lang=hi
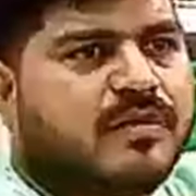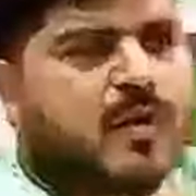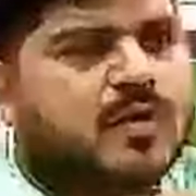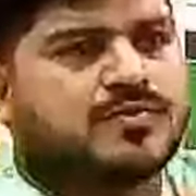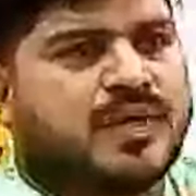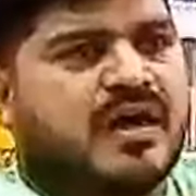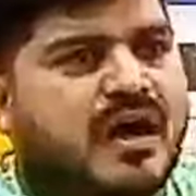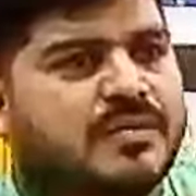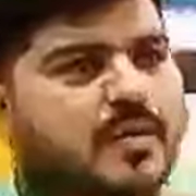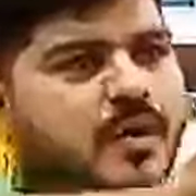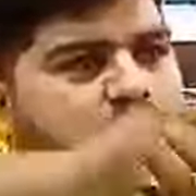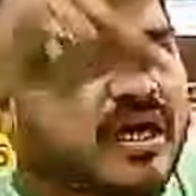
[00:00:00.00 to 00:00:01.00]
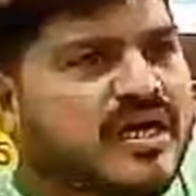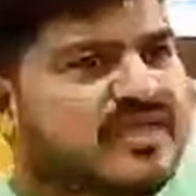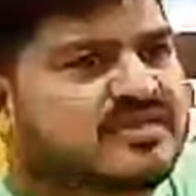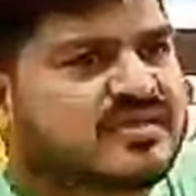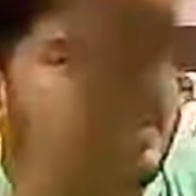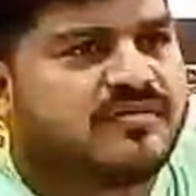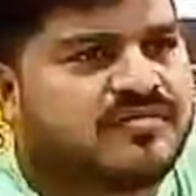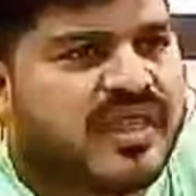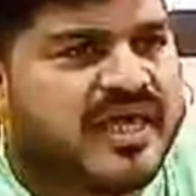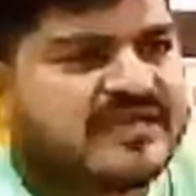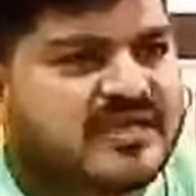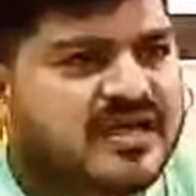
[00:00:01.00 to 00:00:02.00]
बॉक्स पैक आप लोगों के लिए सिर्फ
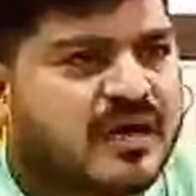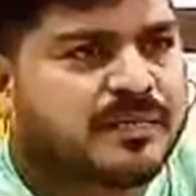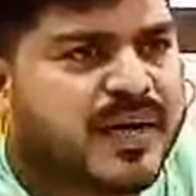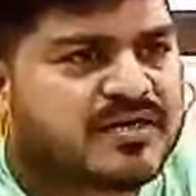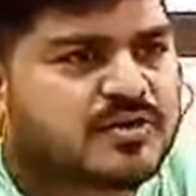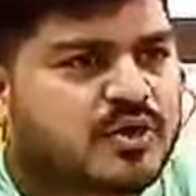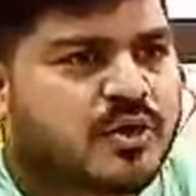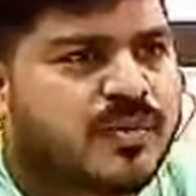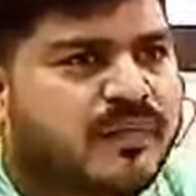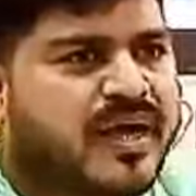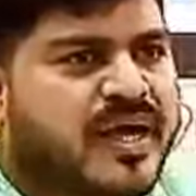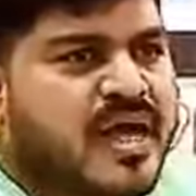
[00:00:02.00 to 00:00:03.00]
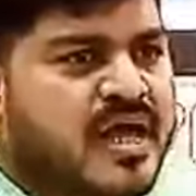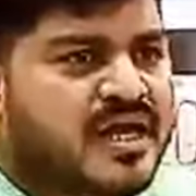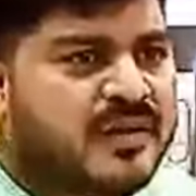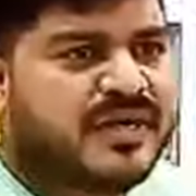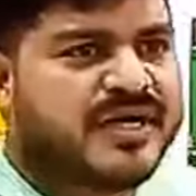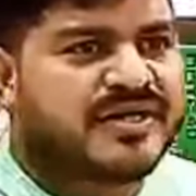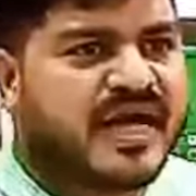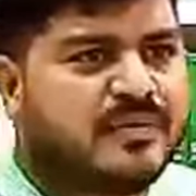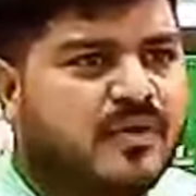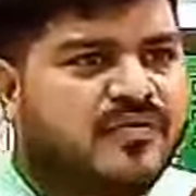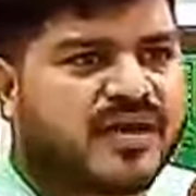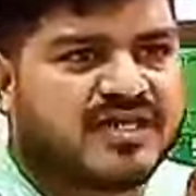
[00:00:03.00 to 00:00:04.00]
तेईस हजार पांच सौ रुपए में लिमिटेड
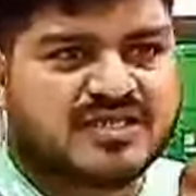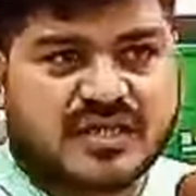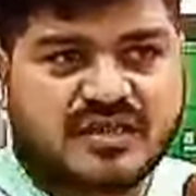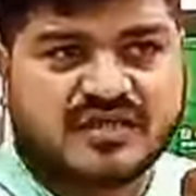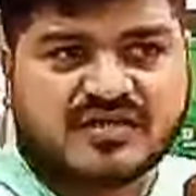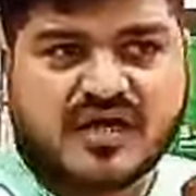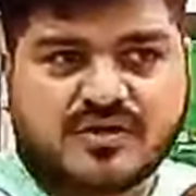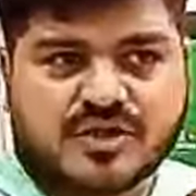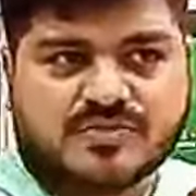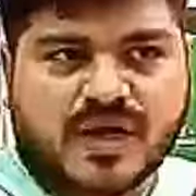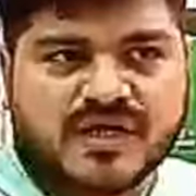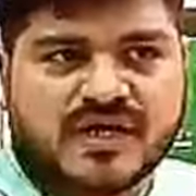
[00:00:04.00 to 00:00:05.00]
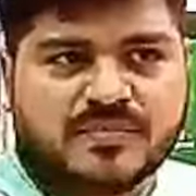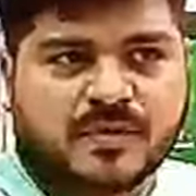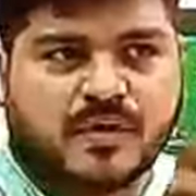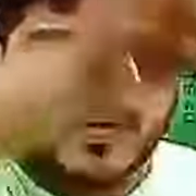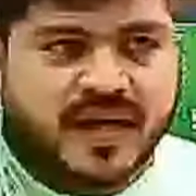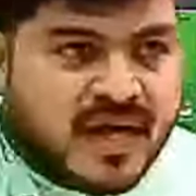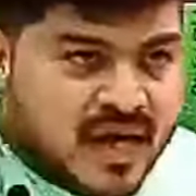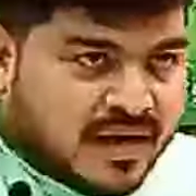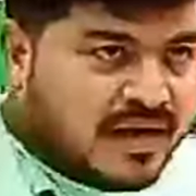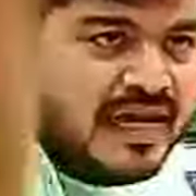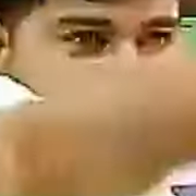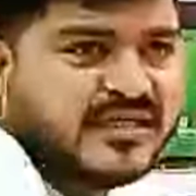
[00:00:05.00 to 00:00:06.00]
टाइम ऑफर है जल्दी से आ जाओ स्मार्ट एट प्रो पे
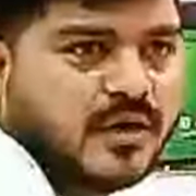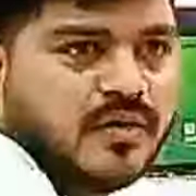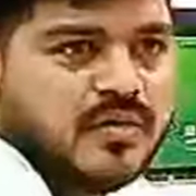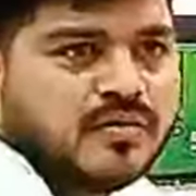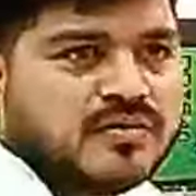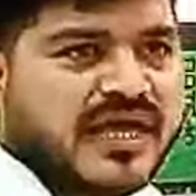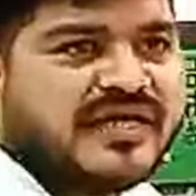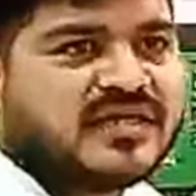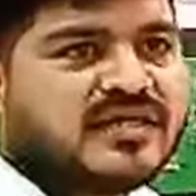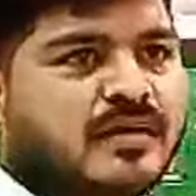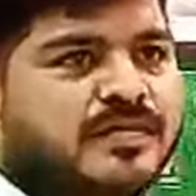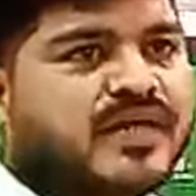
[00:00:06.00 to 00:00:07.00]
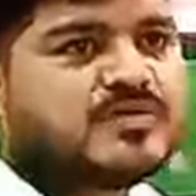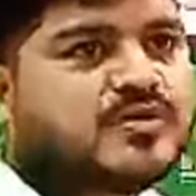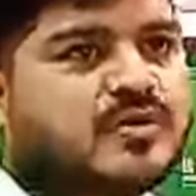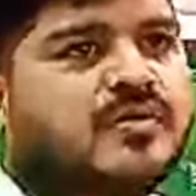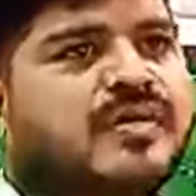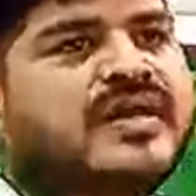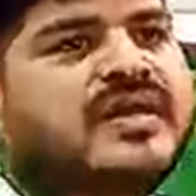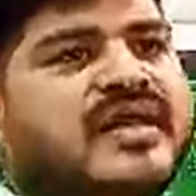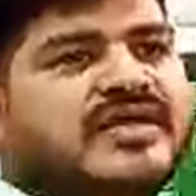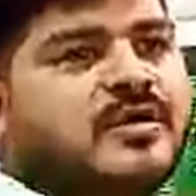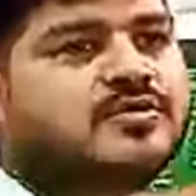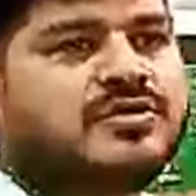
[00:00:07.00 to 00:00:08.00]
ले जाओ तेईस हजार पांच सौ रुपए में
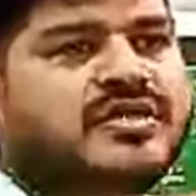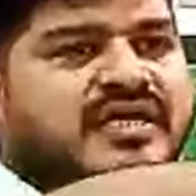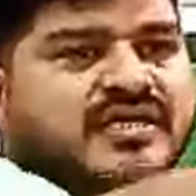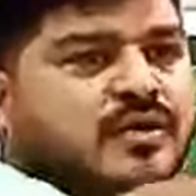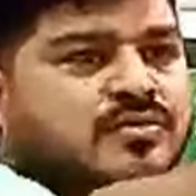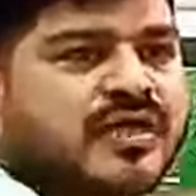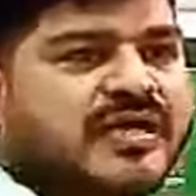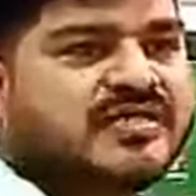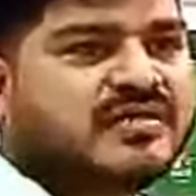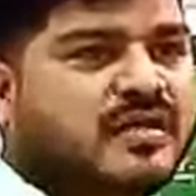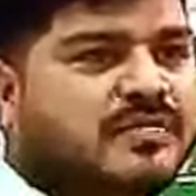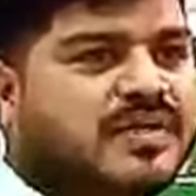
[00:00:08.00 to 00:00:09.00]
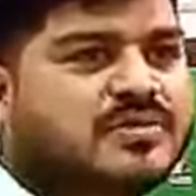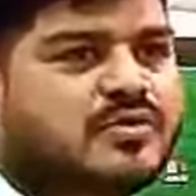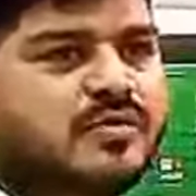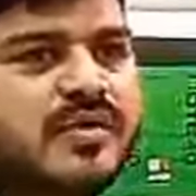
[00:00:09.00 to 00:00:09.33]
ले जाओ ले जाओ तेईस हजार पांच